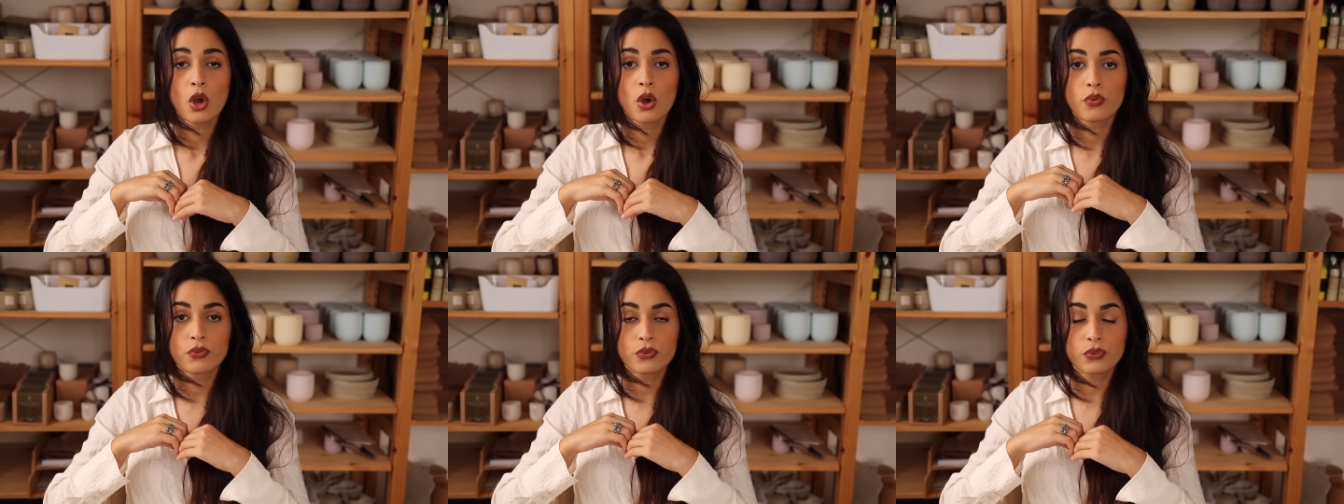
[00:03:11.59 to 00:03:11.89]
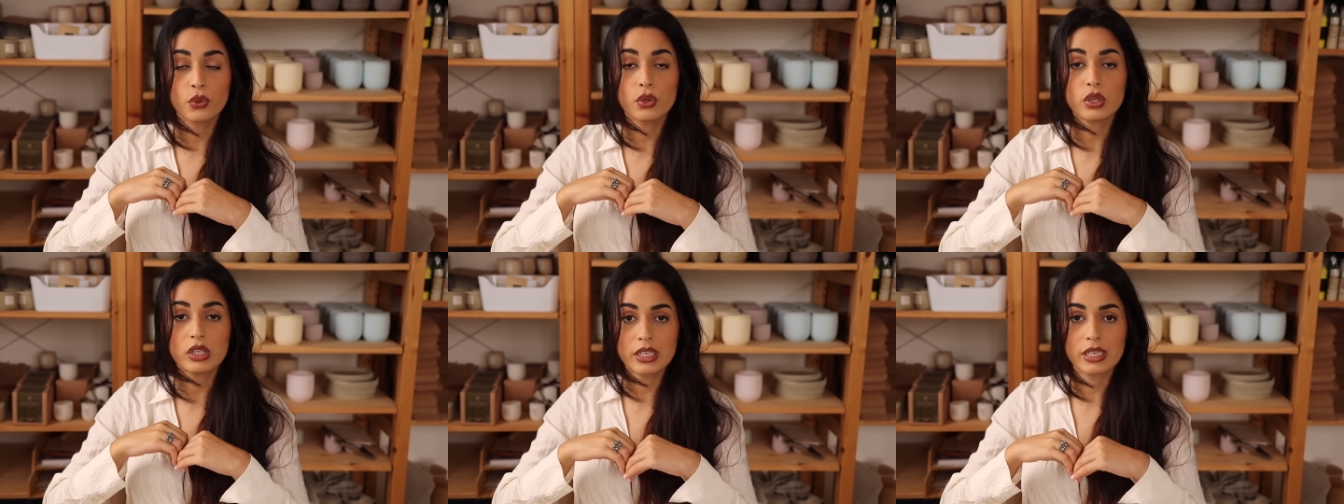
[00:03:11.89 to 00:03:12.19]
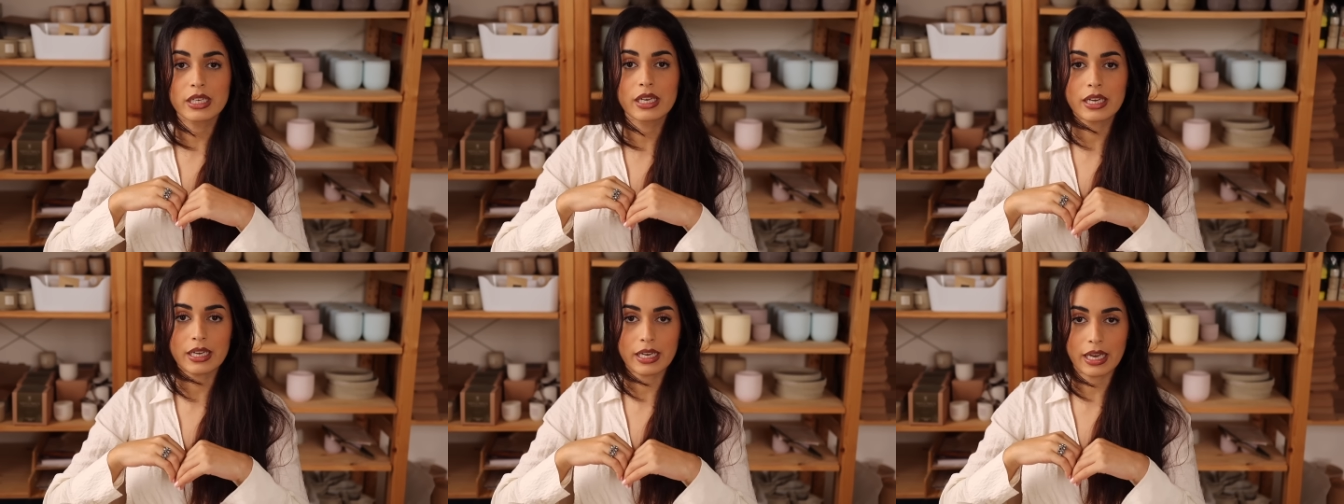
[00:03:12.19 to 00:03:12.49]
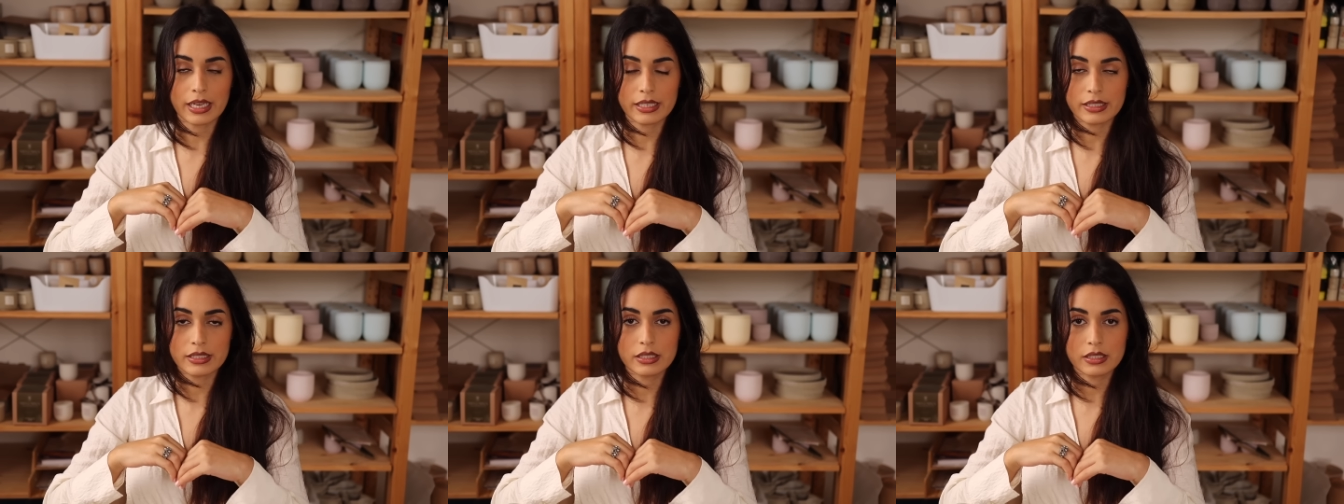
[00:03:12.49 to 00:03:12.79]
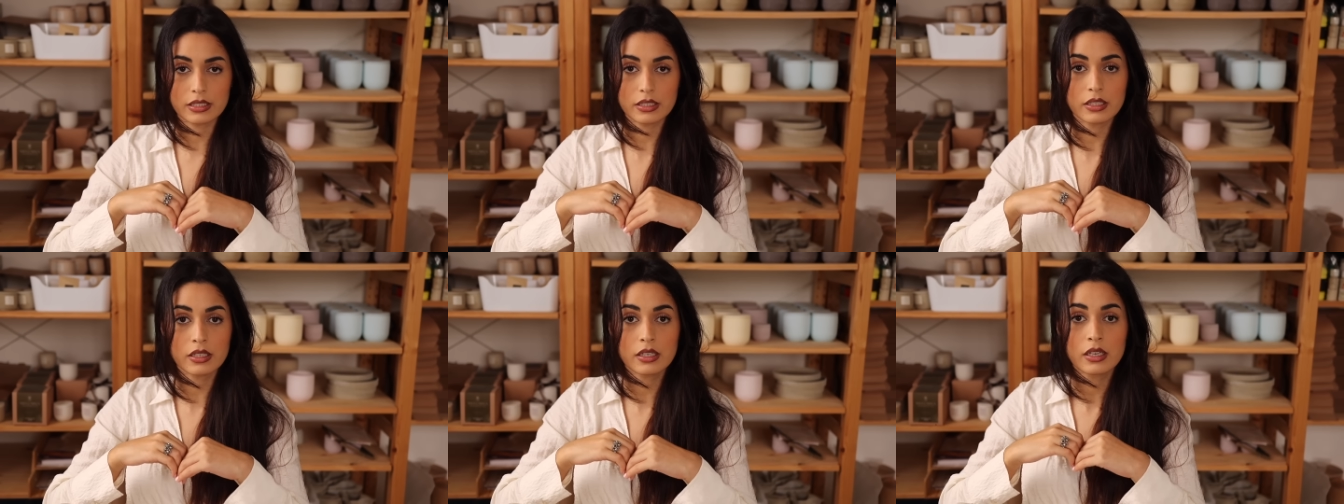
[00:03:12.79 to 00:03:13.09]
für ihre
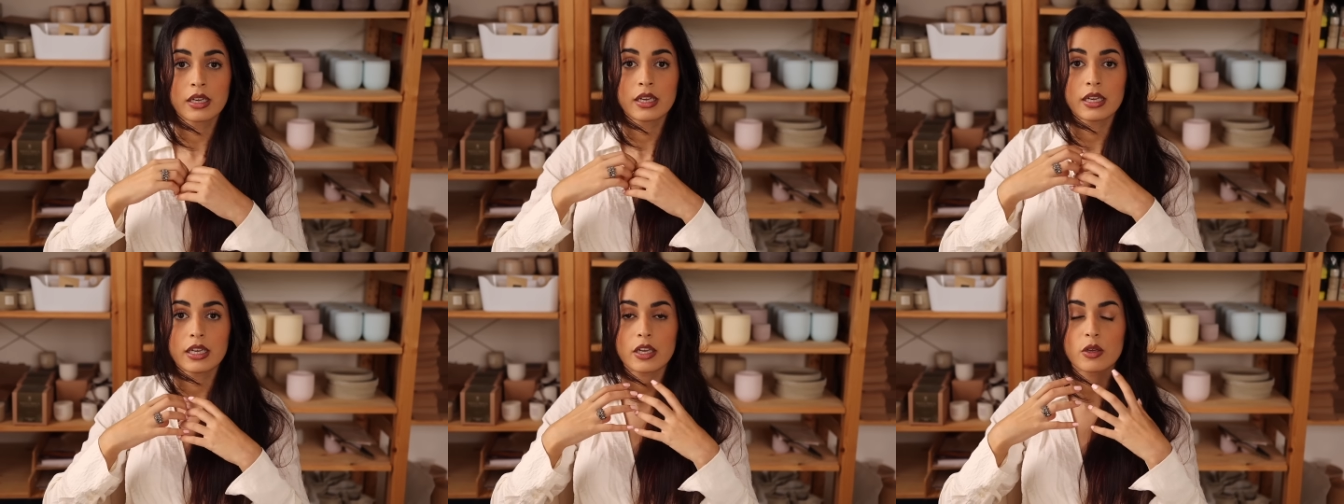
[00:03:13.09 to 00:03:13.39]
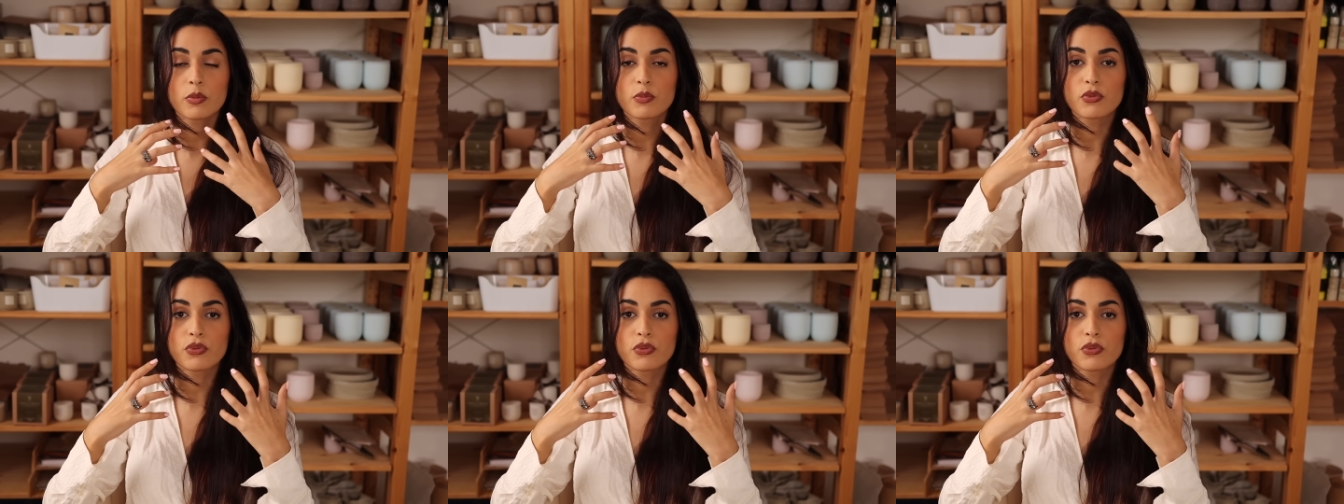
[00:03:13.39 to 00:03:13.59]
Rechte eben